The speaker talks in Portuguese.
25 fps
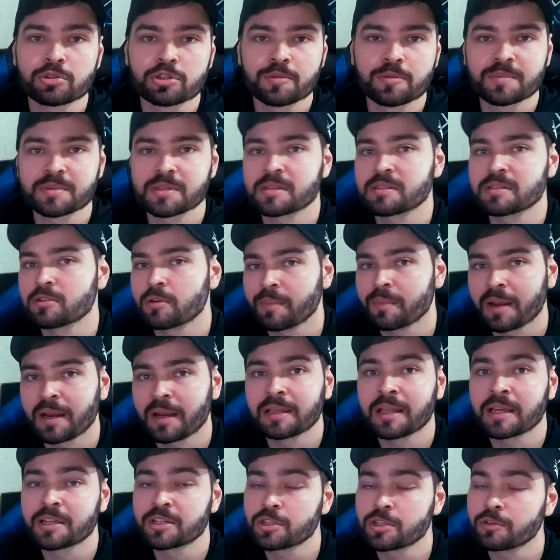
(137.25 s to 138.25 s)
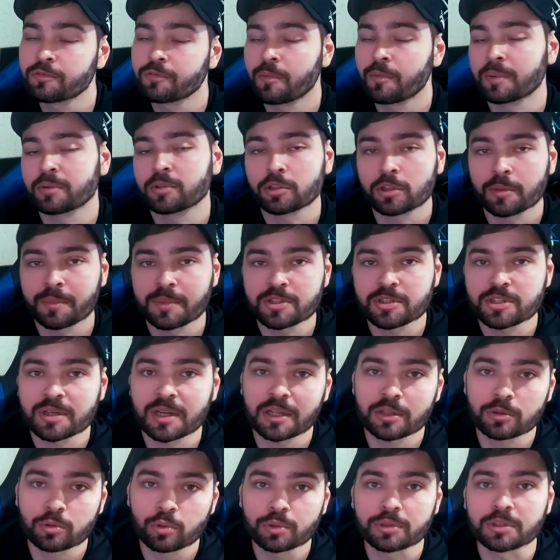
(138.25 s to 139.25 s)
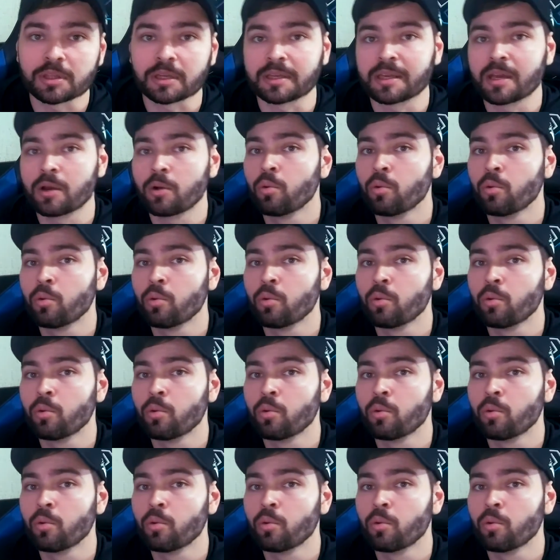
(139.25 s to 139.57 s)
de otimização Mega Lite de forma totalmente gratuita,